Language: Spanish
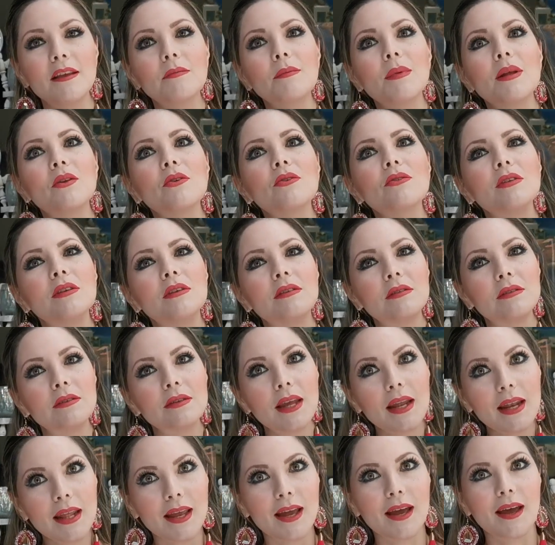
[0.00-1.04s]
es menos
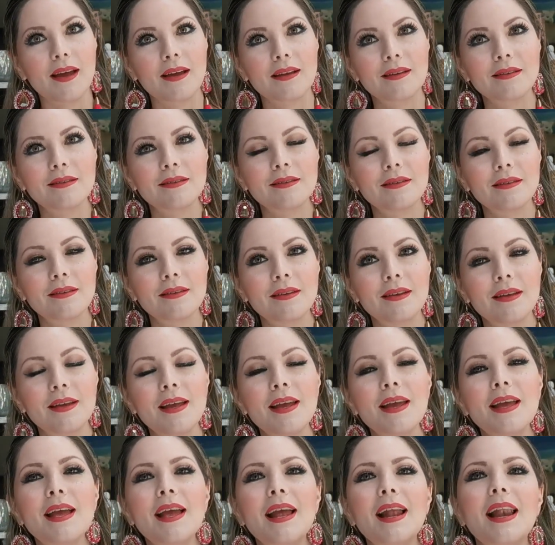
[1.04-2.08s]
histérica
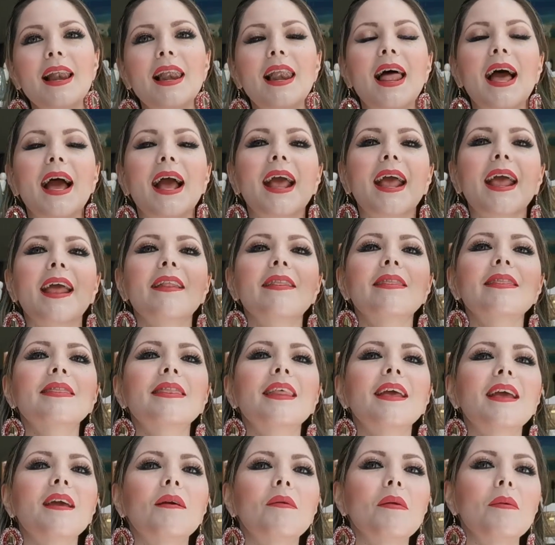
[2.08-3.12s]
la
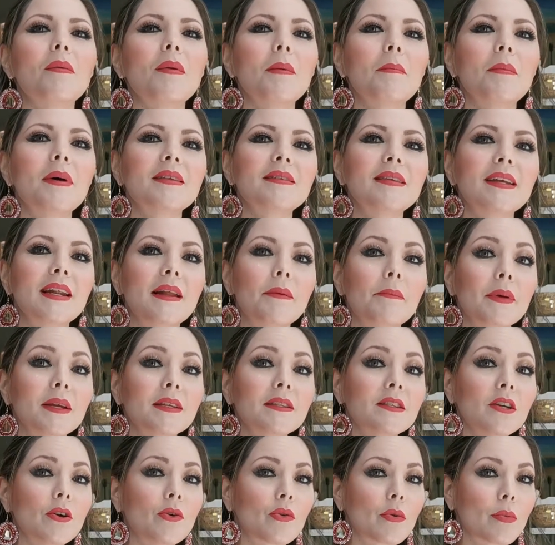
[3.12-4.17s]
gente que vive más en la
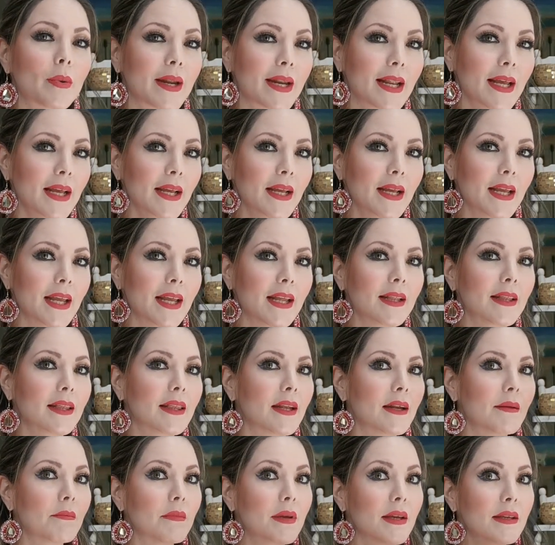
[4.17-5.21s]
mancha urbana,
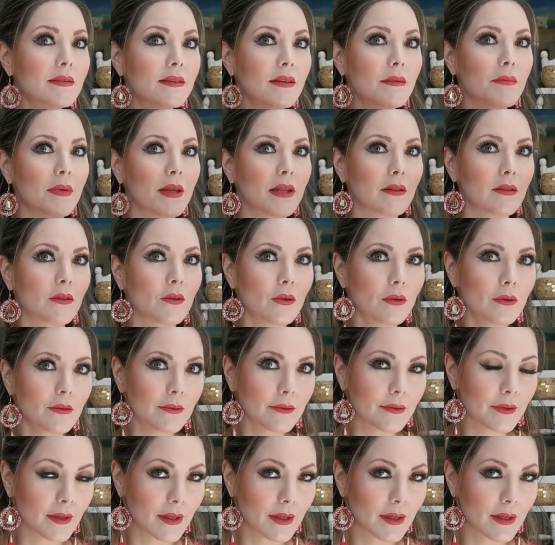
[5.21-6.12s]
entre más cemento,